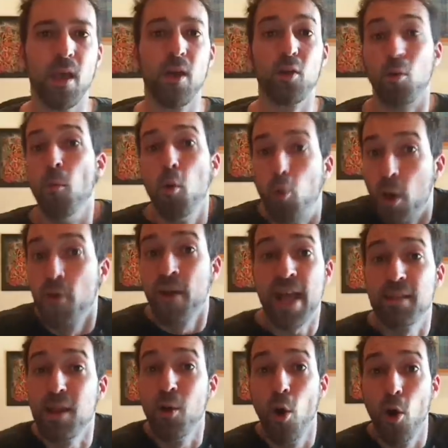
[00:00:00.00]
Comunque non è
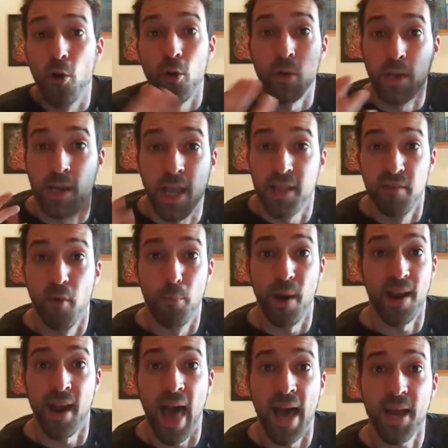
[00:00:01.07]
di loro che devo
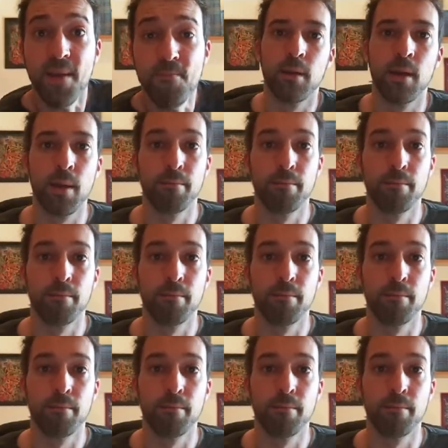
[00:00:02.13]
parlare,